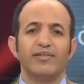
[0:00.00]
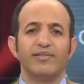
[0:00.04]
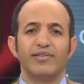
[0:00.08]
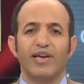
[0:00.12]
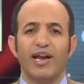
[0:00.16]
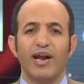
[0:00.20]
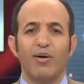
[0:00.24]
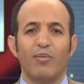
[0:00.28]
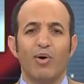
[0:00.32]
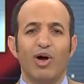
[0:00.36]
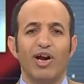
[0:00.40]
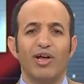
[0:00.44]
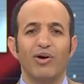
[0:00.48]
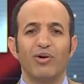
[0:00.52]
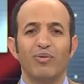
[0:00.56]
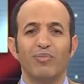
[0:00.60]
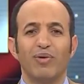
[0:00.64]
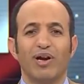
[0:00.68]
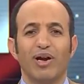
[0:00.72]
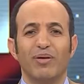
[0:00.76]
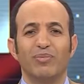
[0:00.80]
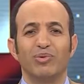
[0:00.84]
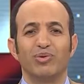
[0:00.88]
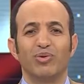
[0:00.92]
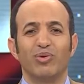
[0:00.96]
السلام عليكم
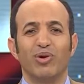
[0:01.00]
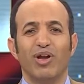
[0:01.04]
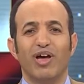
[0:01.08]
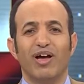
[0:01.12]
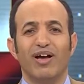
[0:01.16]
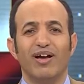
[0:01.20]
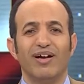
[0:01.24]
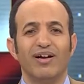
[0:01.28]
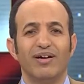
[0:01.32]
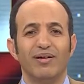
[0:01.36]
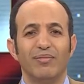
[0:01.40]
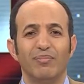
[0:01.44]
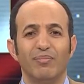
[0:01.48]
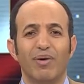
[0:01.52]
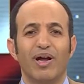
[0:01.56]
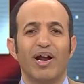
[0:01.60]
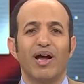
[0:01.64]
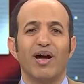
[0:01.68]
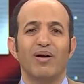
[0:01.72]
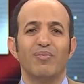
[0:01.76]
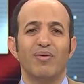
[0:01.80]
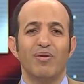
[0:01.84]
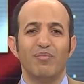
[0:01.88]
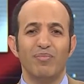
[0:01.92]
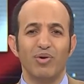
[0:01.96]
ورحمة الله
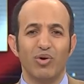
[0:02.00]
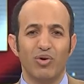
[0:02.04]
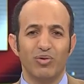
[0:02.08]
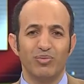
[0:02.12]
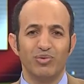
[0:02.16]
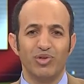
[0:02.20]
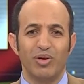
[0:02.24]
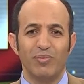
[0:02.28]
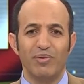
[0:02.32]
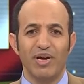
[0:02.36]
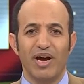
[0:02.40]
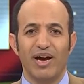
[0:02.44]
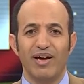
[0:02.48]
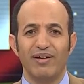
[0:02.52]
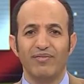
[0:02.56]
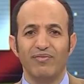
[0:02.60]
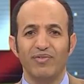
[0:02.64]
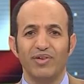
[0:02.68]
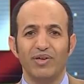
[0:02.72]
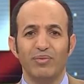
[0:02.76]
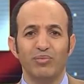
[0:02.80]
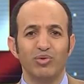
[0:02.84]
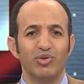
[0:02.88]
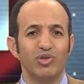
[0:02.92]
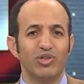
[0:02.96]
مرحبا بكم جميعا
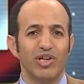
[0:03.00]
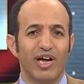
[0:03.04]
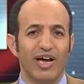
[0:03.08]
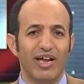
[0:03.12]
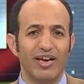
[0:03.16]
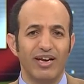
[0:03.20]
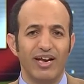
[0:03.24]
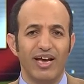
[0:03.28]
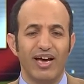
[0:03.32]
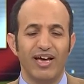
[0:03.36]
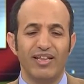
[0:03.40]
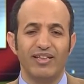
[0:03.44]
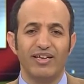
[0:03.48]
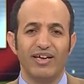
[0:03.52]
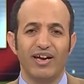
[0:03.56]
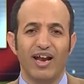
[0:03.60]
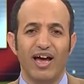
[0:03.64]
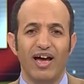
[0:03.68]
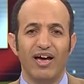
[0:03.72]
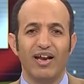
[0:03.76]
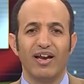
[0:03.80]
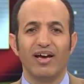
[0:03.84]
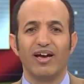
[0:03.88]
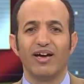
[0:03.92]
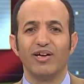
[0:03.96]
في مستهل هذه
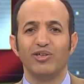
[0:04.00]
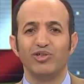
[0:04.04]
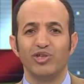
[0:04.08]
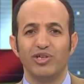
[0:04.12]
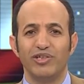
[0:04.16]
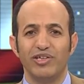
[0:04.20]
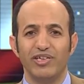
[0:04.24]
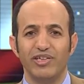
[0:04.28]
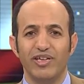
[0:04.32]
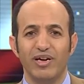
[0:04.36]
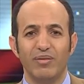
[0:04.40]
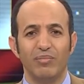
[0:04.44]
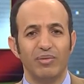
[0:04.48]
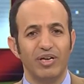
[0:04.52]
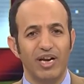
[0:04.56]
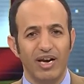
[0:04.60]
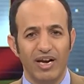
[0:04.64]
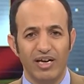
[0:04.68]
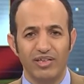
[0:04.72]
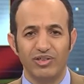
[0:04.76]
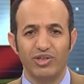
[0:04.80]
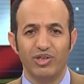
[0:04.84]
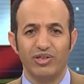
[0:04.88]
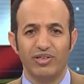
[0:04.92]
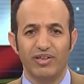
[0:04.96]
الحلقة الجديدة من
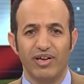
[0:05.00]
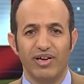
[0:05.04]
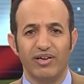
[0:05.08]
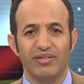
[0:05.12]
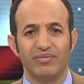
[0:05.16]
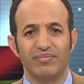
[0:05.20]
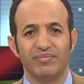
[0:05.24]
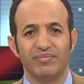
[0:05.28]
الأجندة